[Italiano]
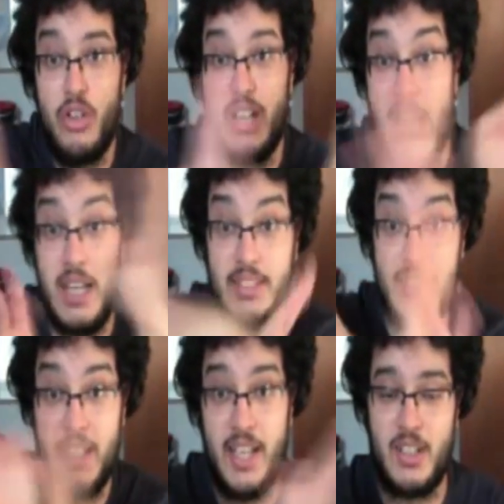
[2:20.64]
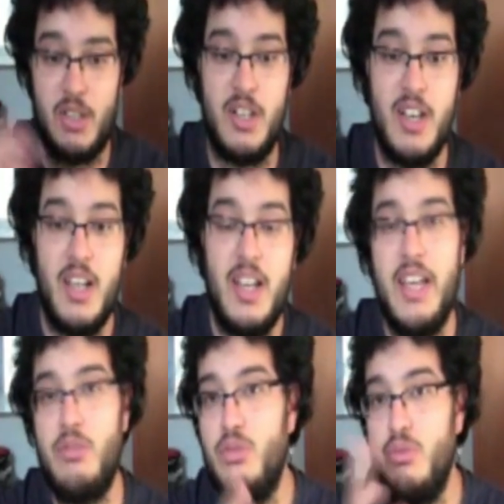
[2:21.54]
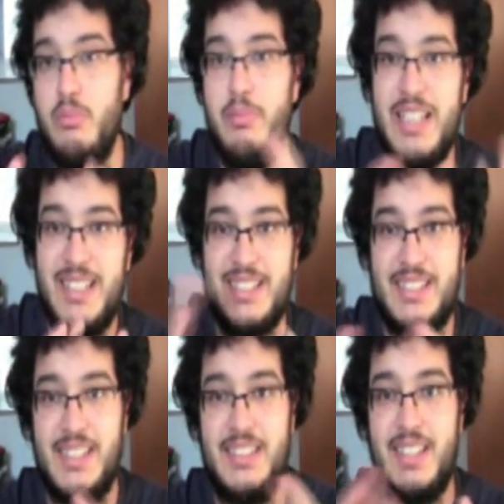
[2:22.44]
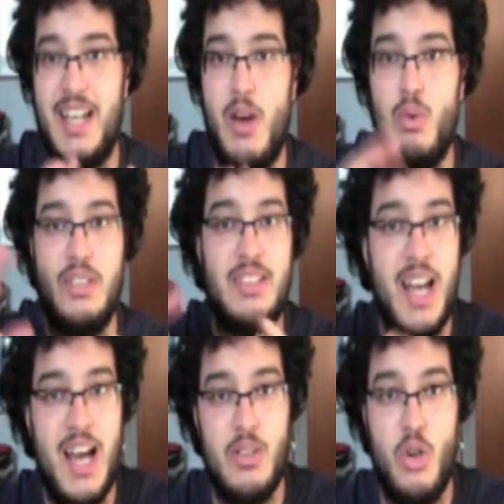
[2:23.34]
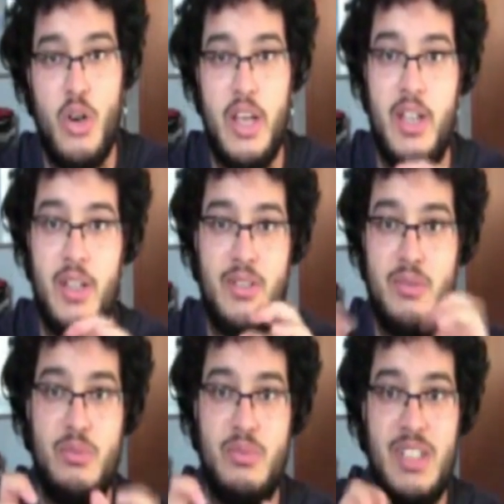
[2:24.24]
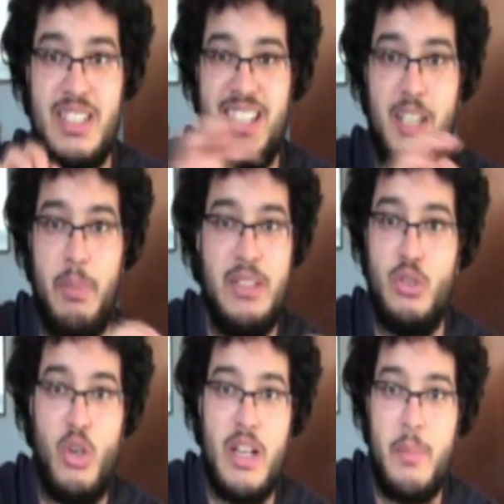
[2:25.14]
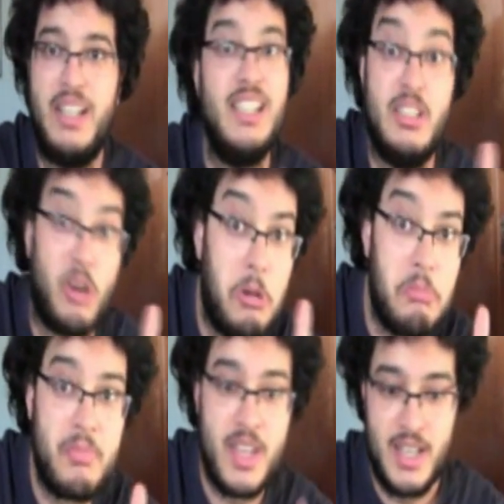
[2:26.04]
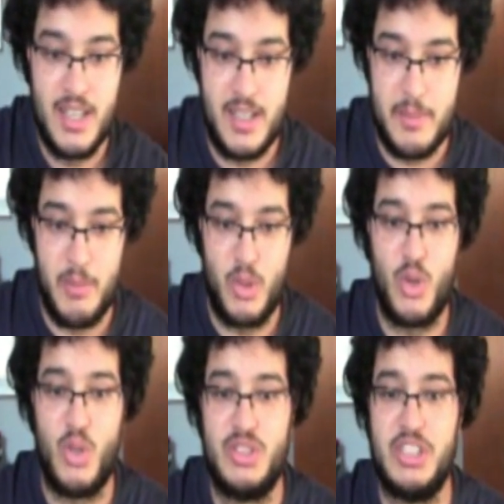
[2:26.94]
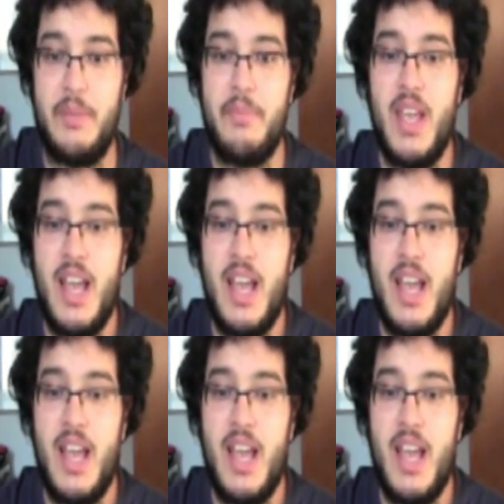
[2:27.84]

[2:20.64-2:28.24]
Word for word: fuori altre, ecco, è un mix tra un drago e un serpentone marino, chiamiamolo così.